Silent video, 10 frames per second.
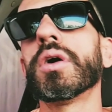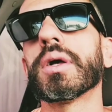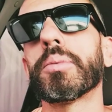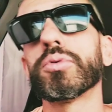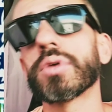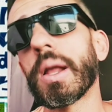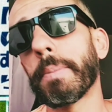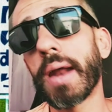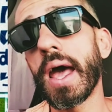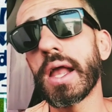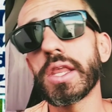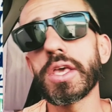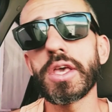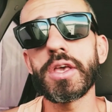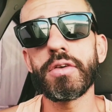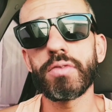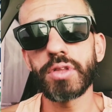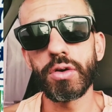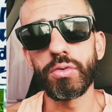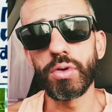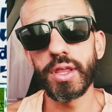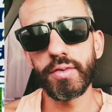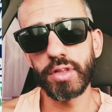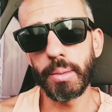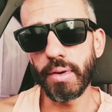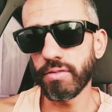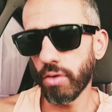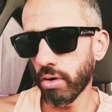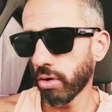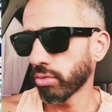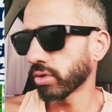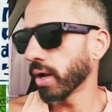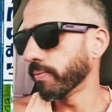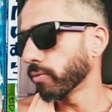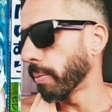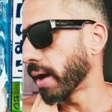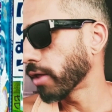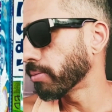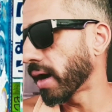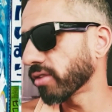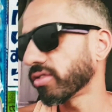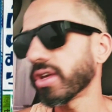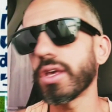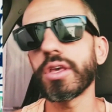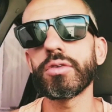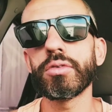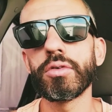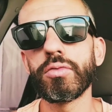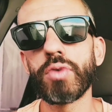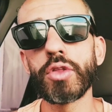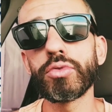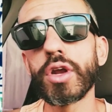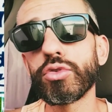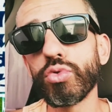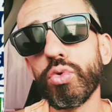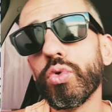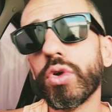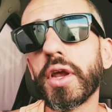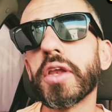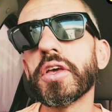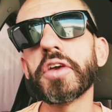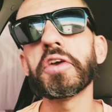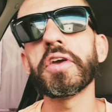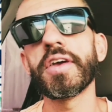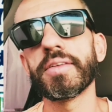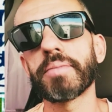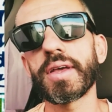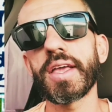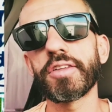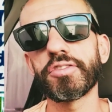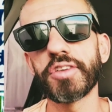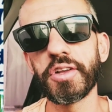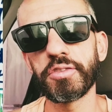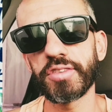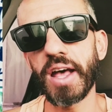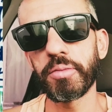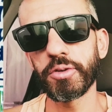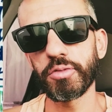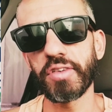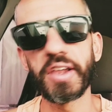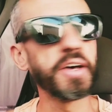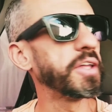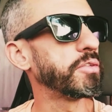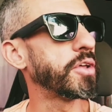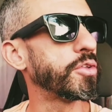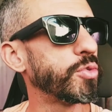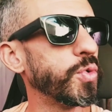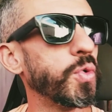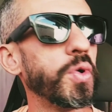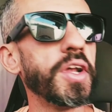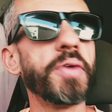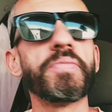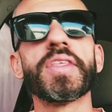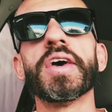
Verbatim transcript: na ponta da praia ali, vou dar um rolê, vou dar uma volta, vou parar num barzinho, vou ali no Tertulha ali, pra quem é de Santos sabe o que eu tô falando, Tertulha,